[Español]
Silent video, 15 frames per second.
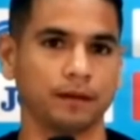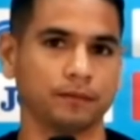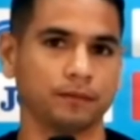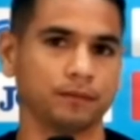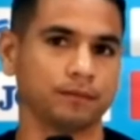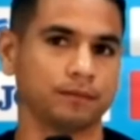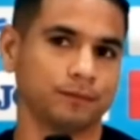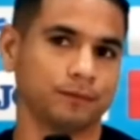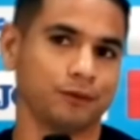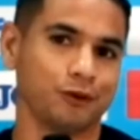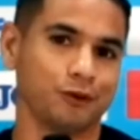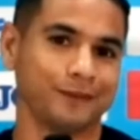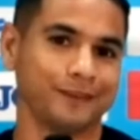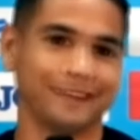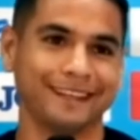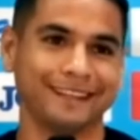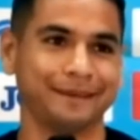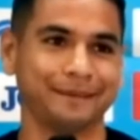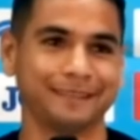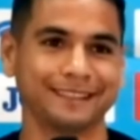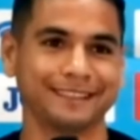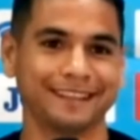no, solo es
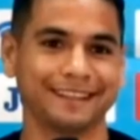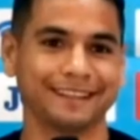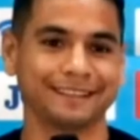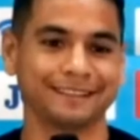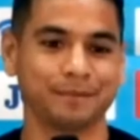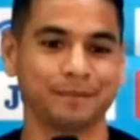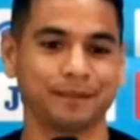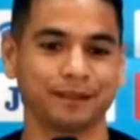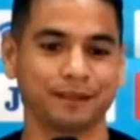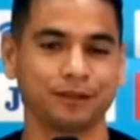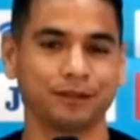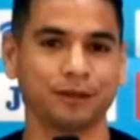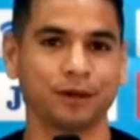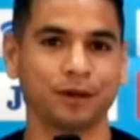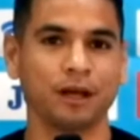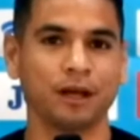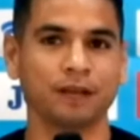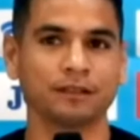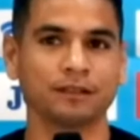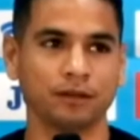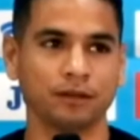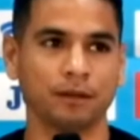de presentarse al partido,
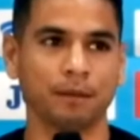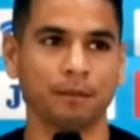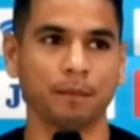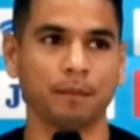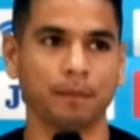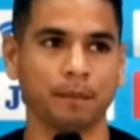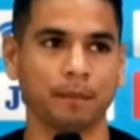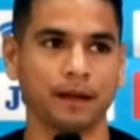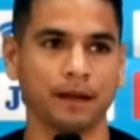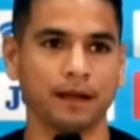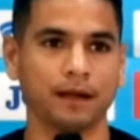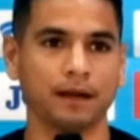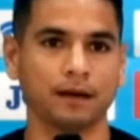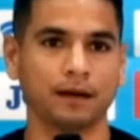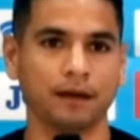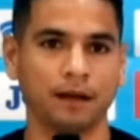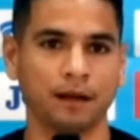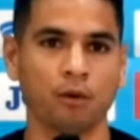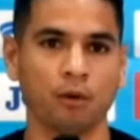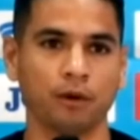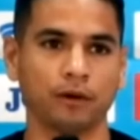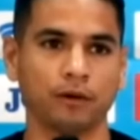sino también preparar
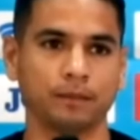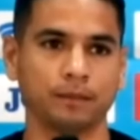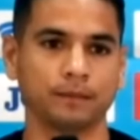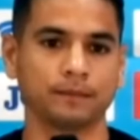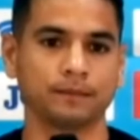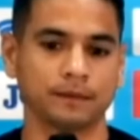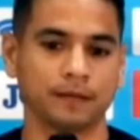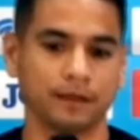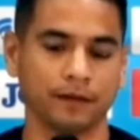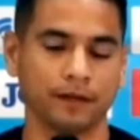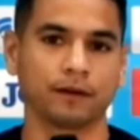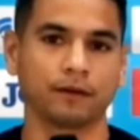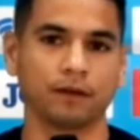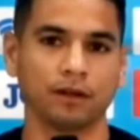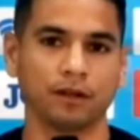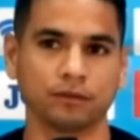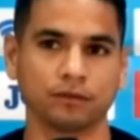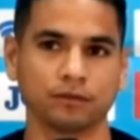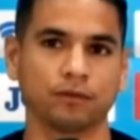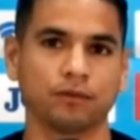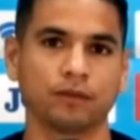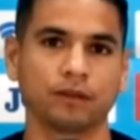el juego, pues, saber cuáles
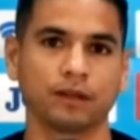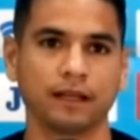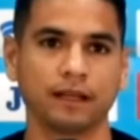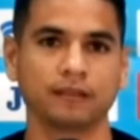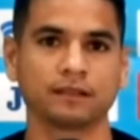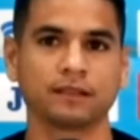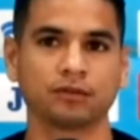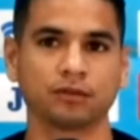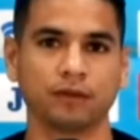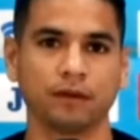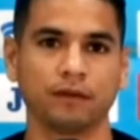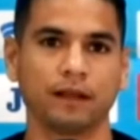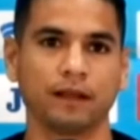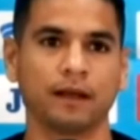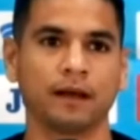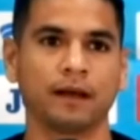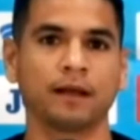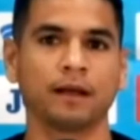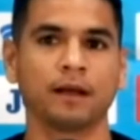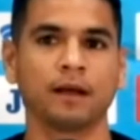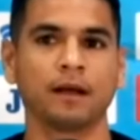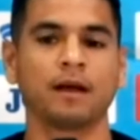son sus fortalezas, sus
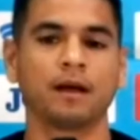debilidades,